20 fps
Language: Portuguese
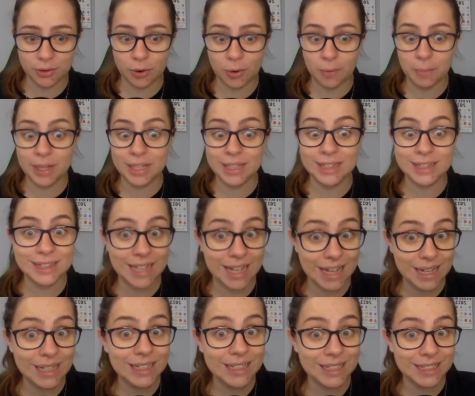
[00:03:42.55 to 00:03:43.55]
eu
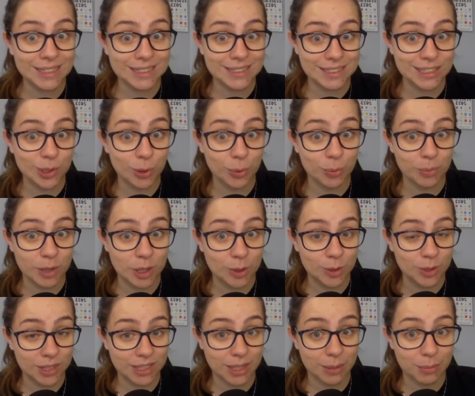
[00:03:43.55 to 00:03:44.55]
aumentei esse número
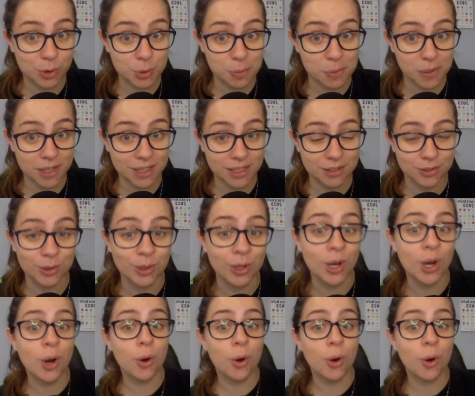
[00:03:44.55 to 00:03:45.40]
que está multiplicando.